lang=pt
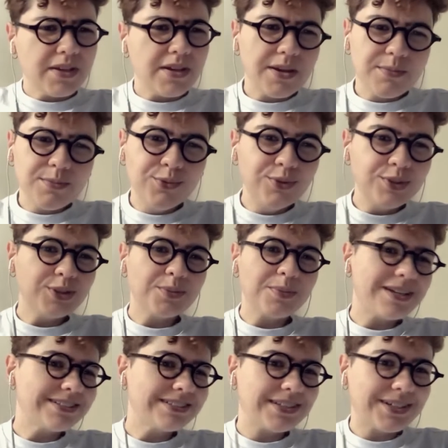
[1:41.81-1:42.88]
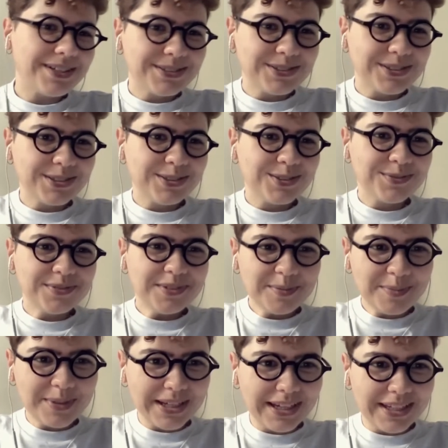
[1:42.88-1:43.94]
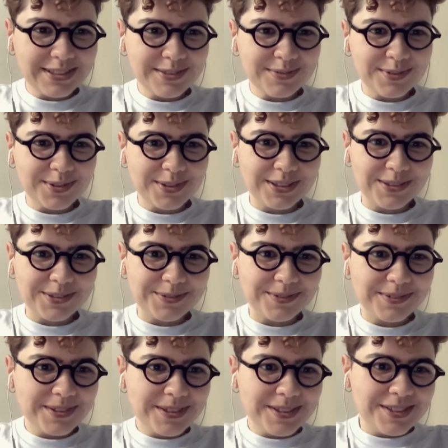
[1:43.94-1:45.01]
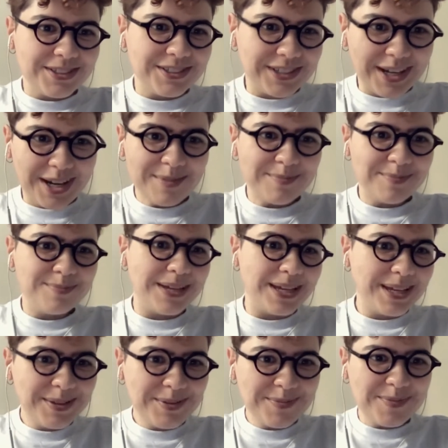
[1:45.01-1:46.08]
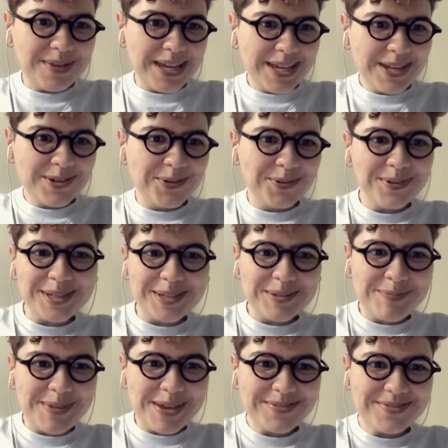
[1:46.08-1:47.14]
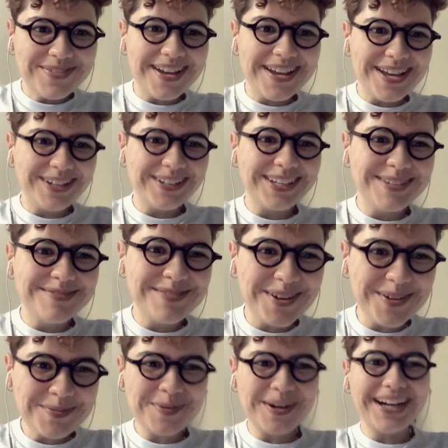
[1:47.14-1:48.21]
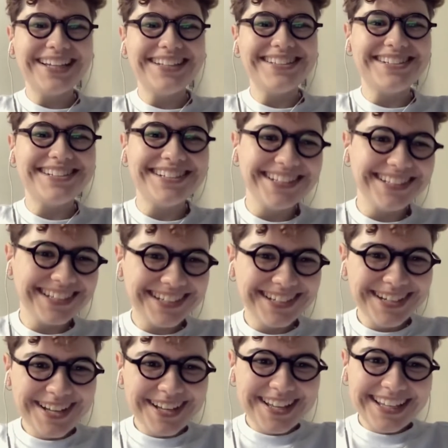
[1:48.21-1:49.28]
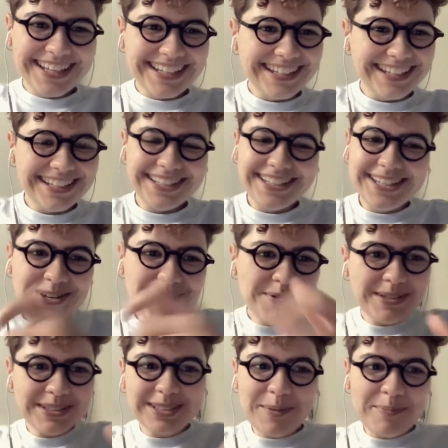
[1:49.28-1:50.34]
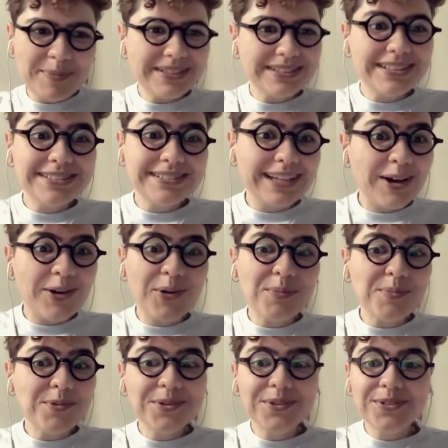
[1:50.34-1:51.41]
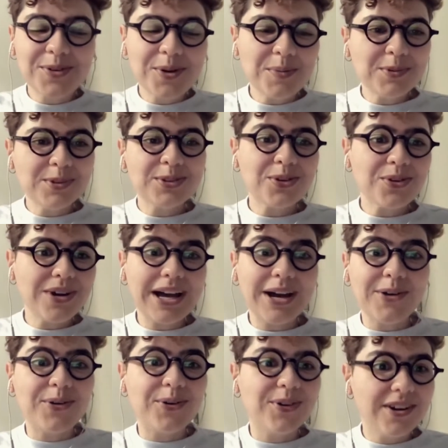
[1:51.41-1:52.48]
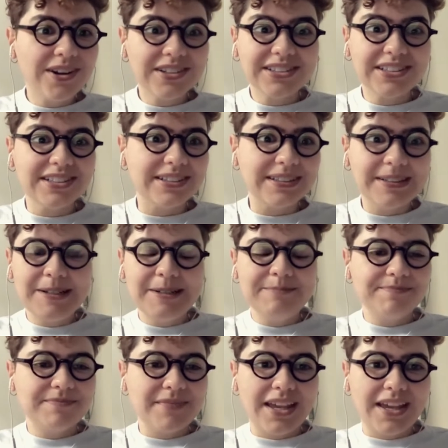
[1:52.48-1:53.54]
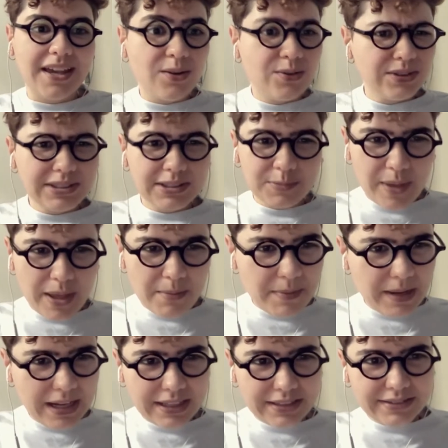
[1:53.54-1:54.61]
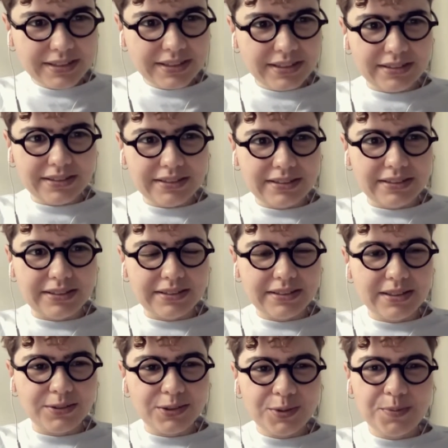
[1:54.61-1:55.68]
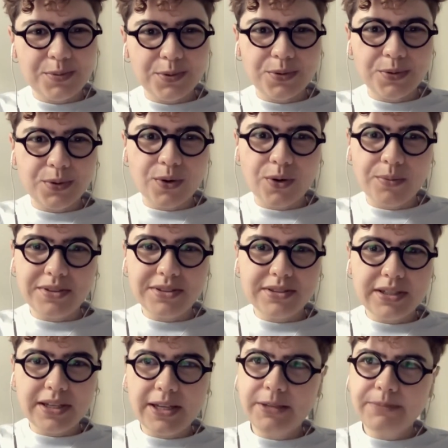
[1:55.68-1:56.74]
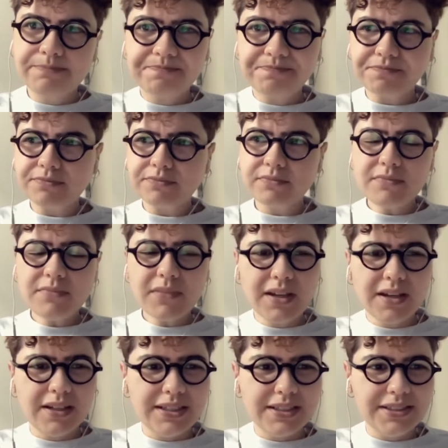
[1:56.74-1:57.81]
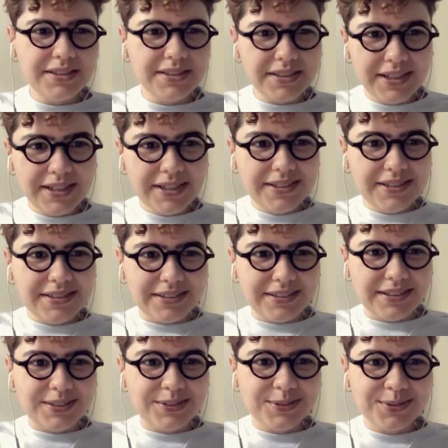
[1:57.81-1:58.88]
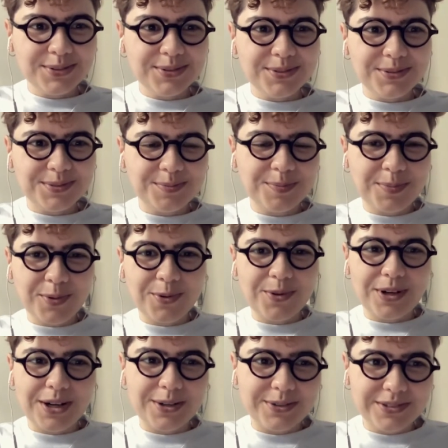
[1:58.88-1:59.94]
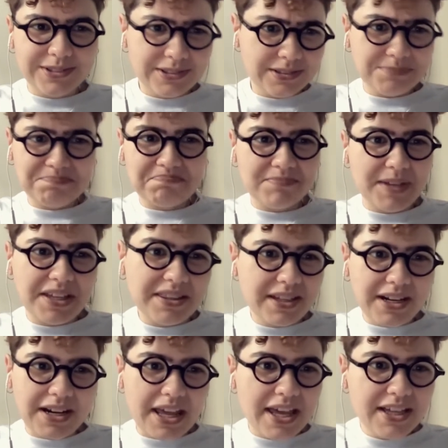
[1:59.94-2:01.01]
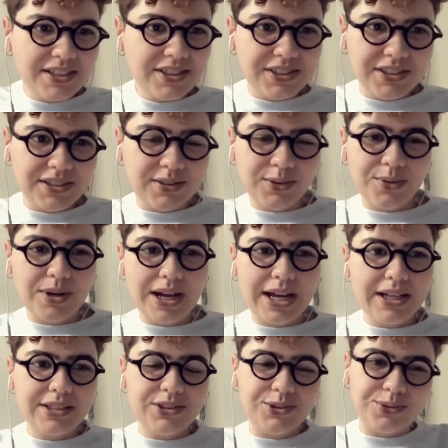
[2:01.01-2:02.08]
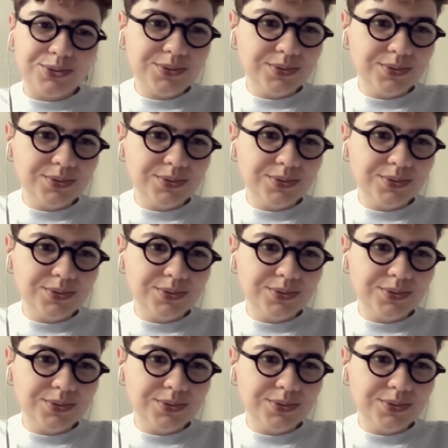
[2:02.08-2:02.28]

E aí, muito mais tarde, eu resolvi pegar esse violão já bem, bem ruim, bem velho que meu pai tinha e, e começar a pesquisar como, como trocar corda, é, coisas bem básicas, assim. Então, tipo, comecei ali tentando procurar coisas na internet, tocar